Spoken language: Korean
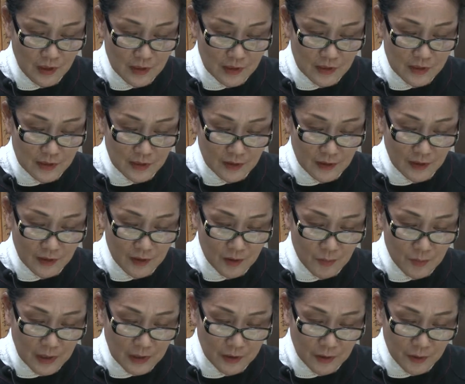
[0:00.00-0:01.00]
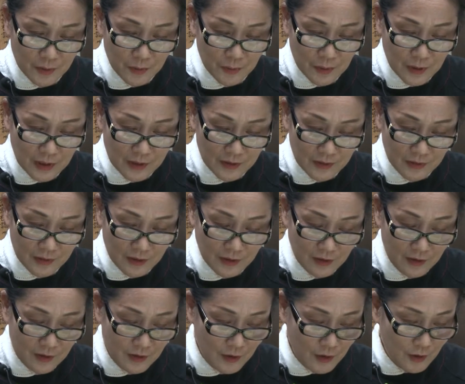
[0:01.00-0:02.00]
시간을 맞기로
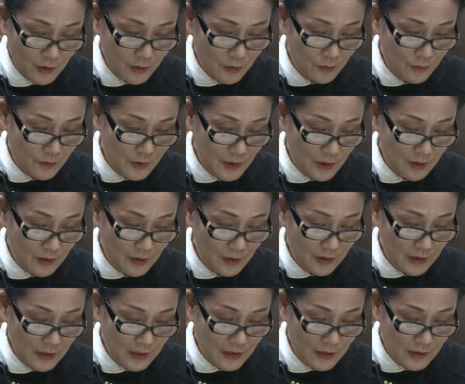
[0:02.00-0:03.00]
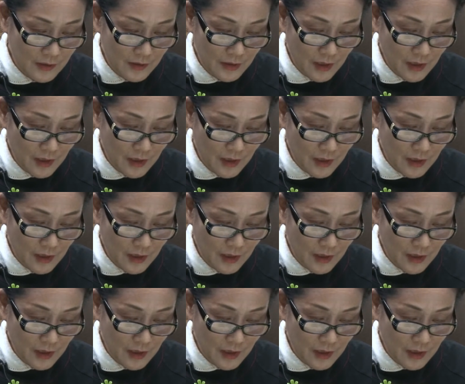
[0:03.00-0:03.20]
하였다. 유석을 대신